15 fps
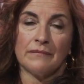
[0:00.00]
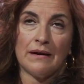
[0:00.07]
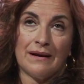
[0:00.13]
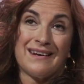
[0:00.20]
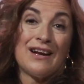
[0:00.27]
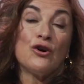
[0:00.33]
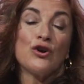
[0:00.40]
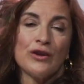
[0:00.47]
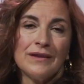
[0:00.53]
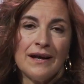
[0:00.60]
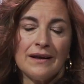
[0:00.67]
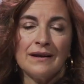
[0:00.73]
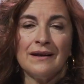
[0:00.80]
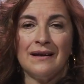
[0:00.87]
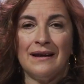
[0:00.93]

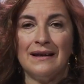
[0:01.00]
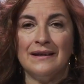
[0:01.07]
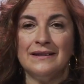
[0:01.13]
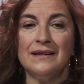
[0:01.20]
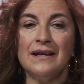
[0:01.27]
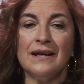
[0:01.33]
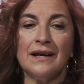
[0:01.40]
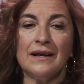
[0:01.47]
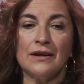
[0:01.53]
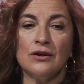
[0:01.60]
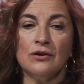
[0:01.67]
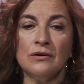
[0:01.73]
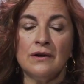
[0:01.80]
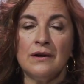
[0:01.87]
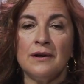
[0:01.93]
recordar el
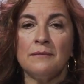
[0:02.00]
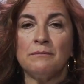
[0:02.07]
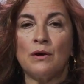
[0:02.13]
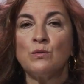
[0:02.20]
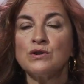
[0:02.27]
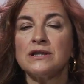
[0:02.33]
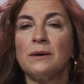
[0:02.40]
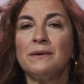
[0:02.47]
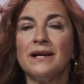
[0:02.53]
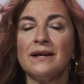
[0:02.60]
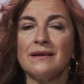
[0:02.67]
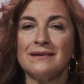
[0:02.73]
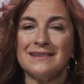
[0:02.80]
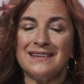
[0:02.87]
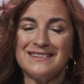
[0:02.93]
itinerario, me gusta hablar
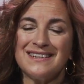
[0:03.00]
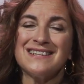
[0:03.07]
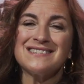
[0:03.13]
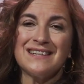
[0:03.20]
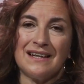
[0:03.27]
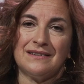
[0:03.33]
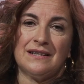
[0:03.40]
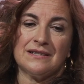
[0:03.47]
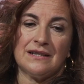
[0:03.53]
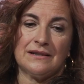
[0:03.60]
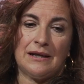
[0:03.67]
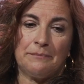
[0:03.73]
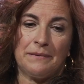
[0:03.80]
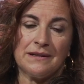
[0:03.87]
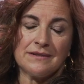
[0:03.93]
de tres grandes
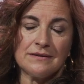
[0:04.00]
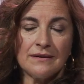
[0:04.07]
etapas,